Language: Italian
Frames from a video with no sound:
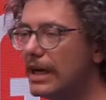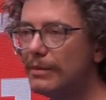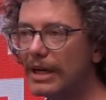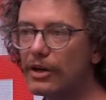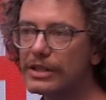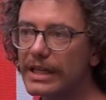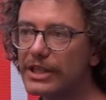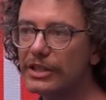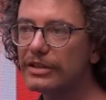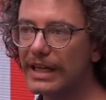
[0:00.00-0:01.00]
Ma la cosa che
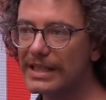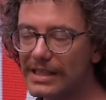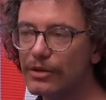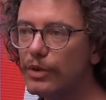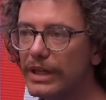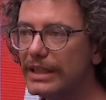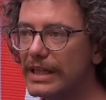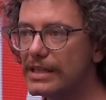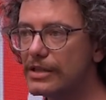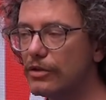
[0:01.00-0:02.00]
ci interessa qui
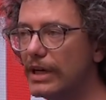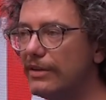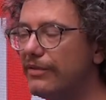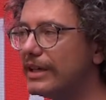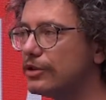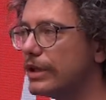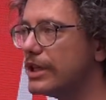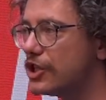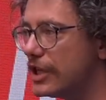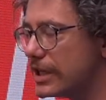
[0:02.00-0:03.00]
adesso è il fatto che
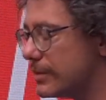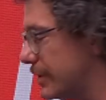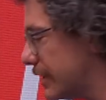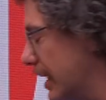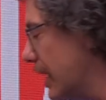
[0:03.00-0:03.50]
Shakespeare